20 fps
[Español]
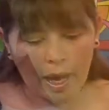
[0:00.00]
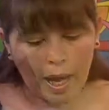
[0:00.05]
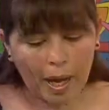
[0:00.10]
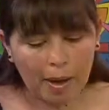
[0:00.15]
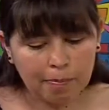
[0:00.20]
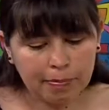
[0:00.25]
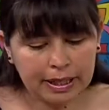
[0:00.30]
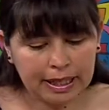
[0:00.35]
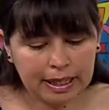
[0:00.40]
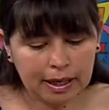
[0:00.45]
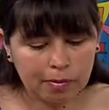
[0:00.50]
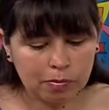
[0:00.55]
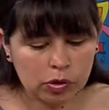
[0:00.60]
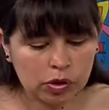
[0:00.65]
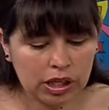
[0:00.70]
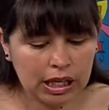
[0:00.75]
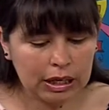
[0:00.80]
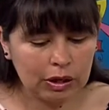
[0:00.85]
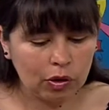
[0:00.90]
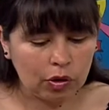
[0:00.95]

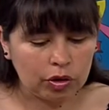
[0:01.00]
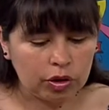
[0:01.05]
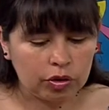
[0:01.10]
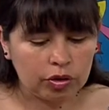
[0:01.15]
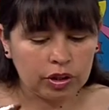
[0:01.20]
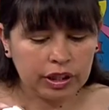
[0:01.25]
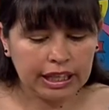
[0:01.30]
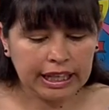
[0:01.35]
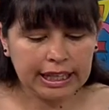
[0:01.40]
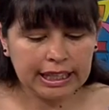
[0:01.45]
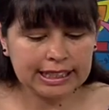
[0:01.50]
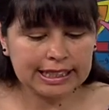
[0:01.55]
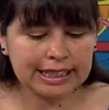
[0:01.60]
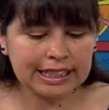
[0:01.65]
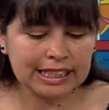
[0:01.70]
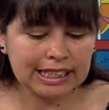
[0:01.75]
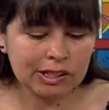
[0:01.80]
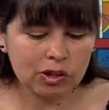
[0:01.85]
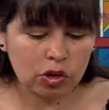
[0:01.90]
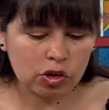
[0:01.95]
aplicamos el óleo. Y
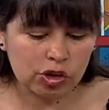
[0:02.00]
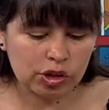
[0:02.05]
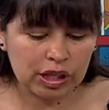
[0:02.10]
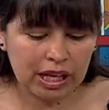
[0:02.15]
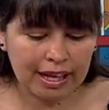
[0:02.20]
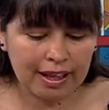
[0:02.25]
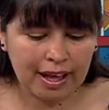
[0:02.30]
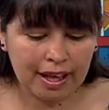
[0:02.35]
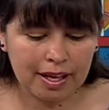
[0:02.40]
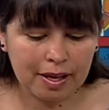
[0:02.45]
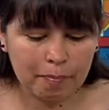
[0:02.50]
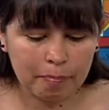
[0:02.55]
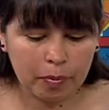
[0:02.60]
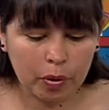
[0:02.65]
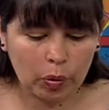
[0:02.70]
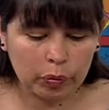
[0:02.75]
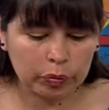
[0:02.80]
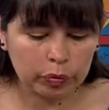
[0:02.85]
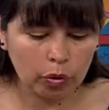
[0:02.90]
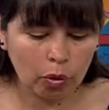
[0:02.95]
si nos queda de
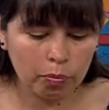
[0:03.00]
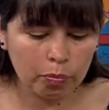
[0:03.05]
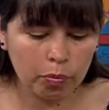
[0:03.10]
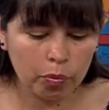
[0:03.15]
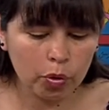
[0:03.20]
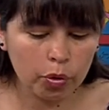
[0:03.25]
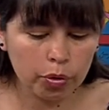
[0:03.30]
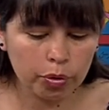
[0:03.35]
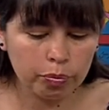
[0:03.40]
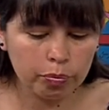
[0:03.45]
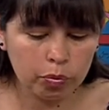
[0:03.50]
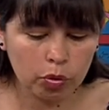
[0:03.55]
pronto muy,